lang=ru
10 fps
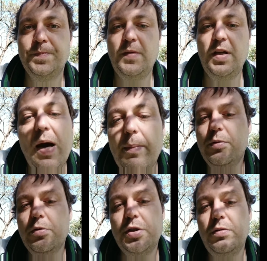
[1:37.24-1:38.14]
И я бы
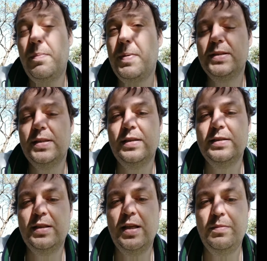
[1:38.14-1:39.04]
тоже его
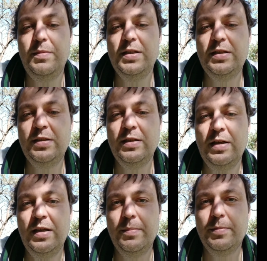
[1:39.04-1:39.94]
опасался на их месте.
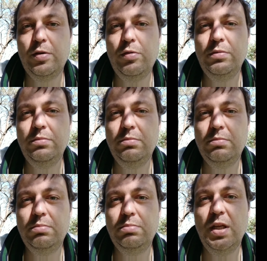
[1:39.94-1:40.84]
Потому что он
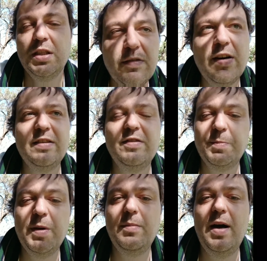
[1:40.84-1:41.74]
неадекватно
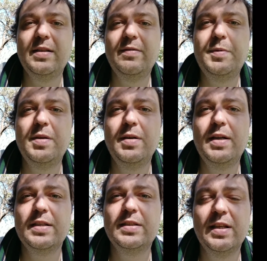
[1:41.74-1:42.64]
воспринимает вообще, мне
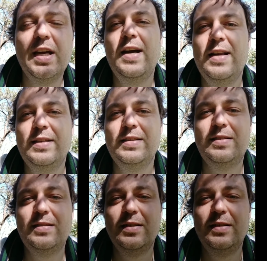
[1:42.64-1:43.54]
кажется,
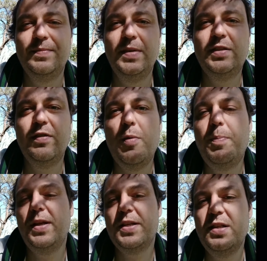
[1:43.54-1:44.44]
реальность и свое
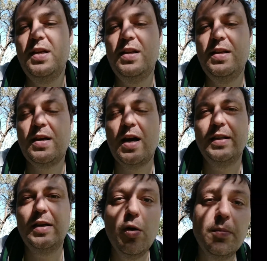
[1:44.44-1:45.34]
положение как
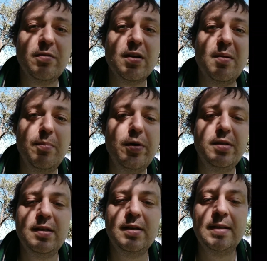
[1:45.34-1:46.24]
наемного
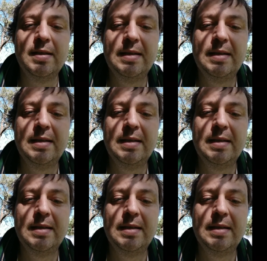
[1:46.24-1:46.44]
работника.